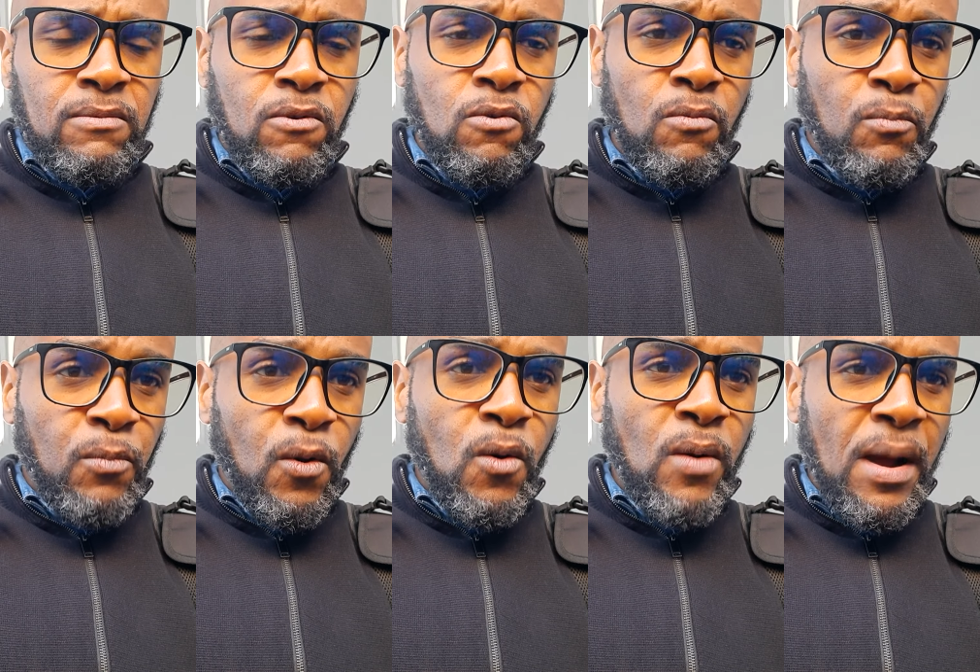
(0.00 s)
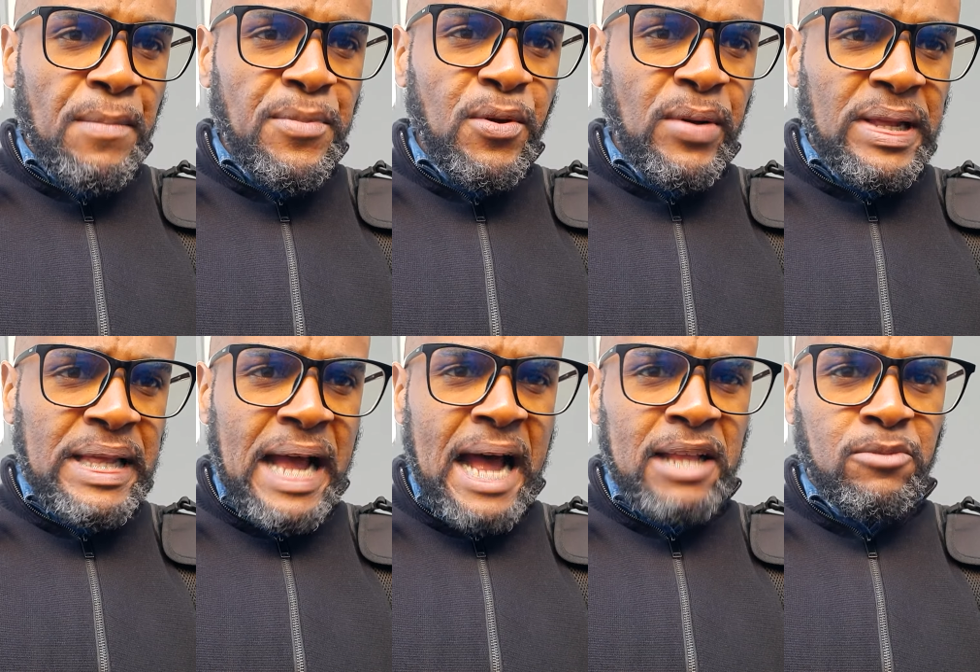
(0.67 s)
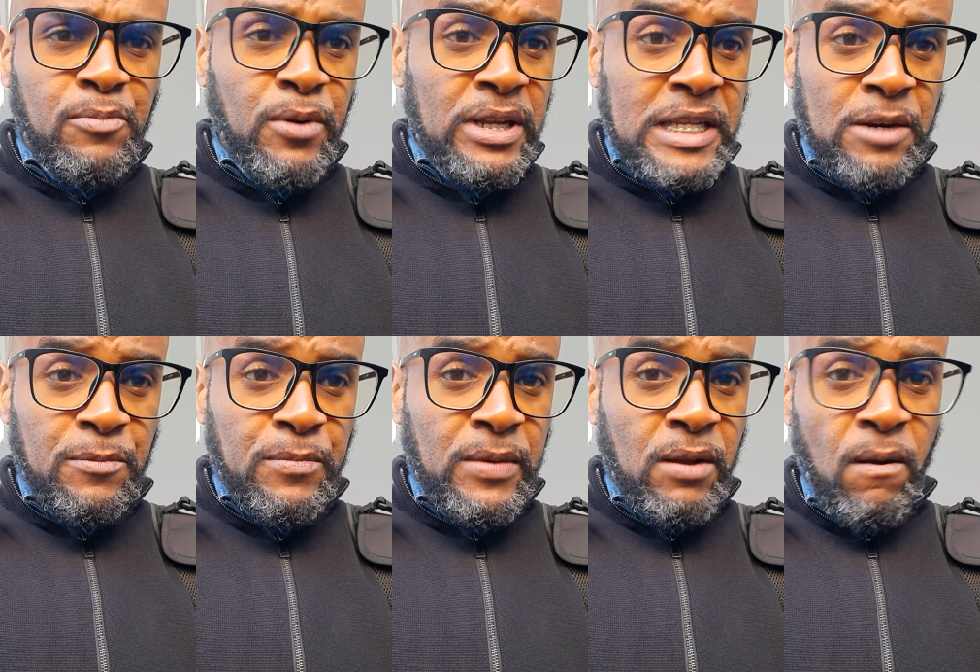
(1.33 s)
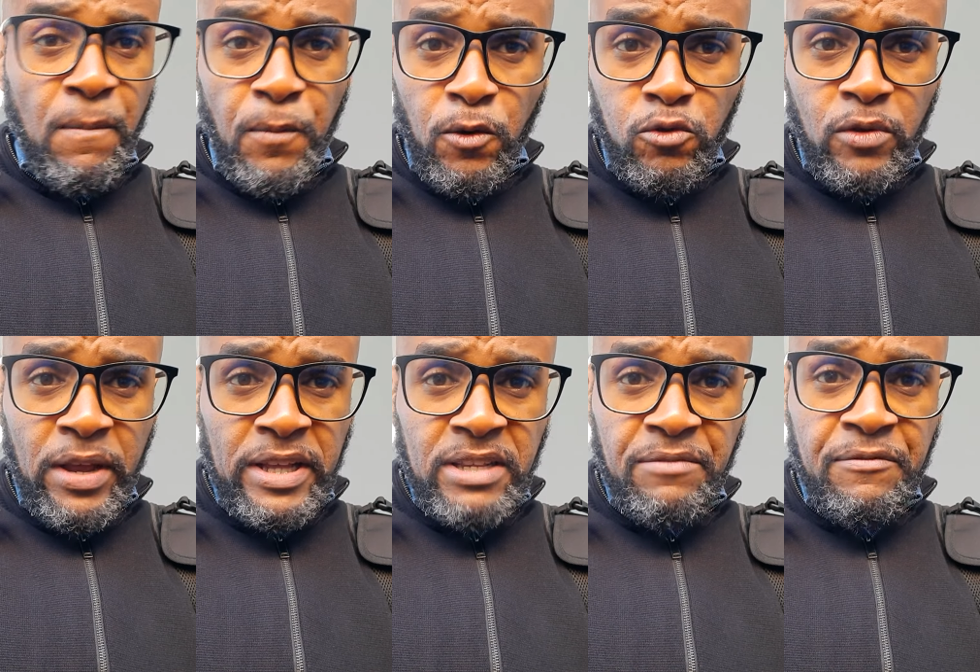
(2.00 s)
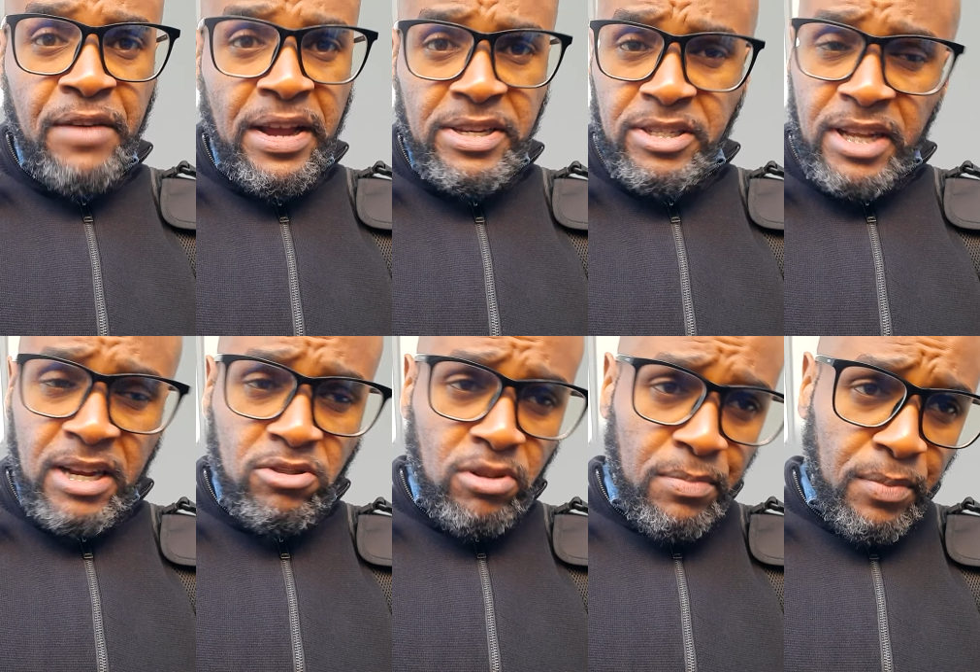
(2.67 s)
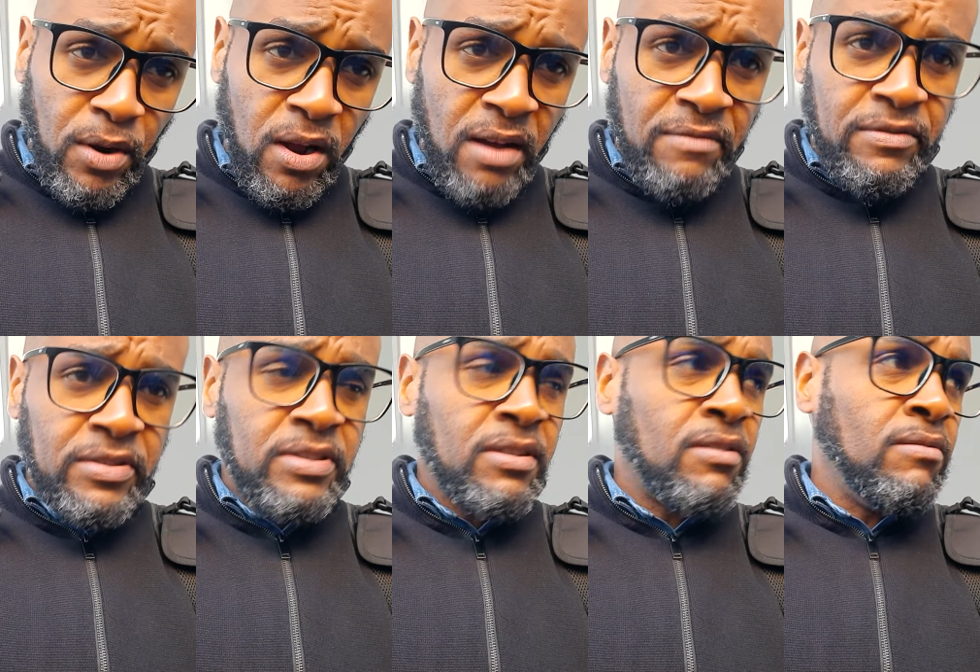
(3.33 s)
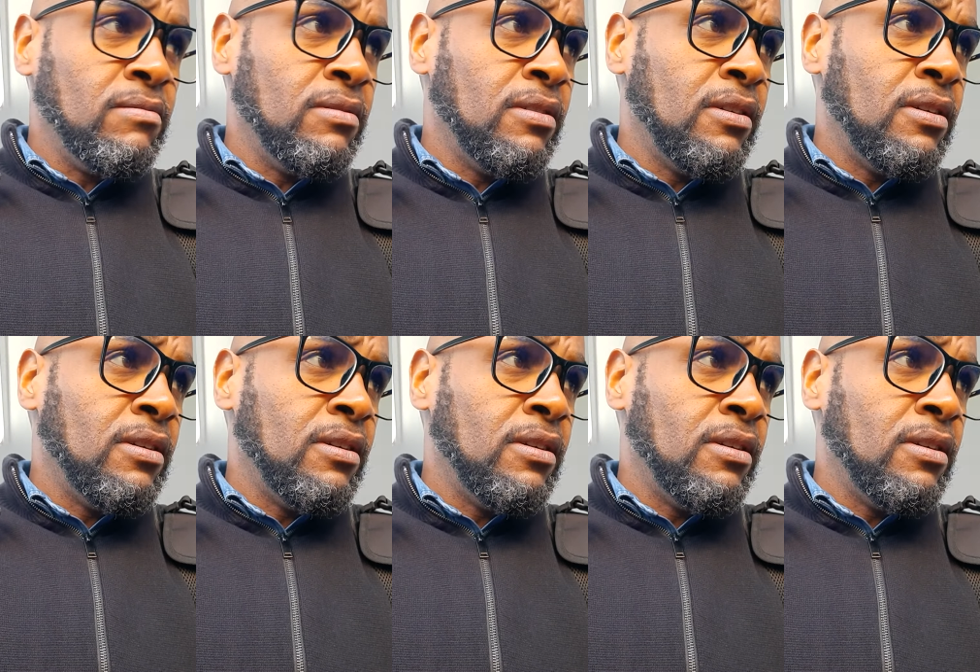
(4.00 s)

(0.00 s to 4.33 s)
com um bom caminho andado. Por exemplo, língua portuguesa vai estar na sua prova, então